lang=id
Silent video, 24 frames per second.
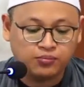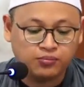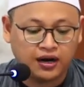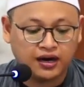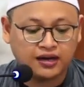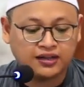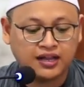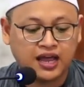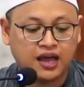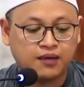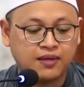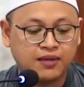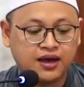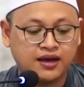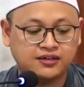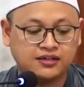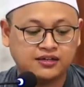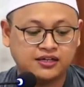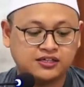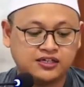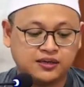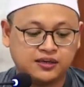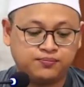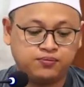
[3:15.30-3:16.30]
Pertama
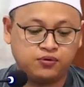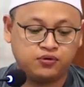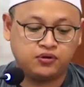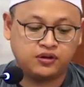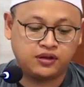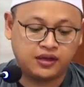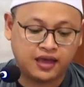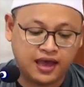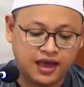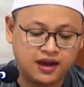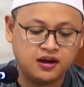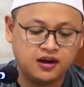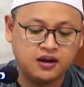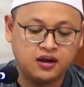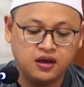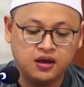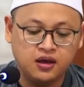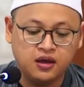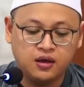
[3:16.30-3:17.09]
disebutkan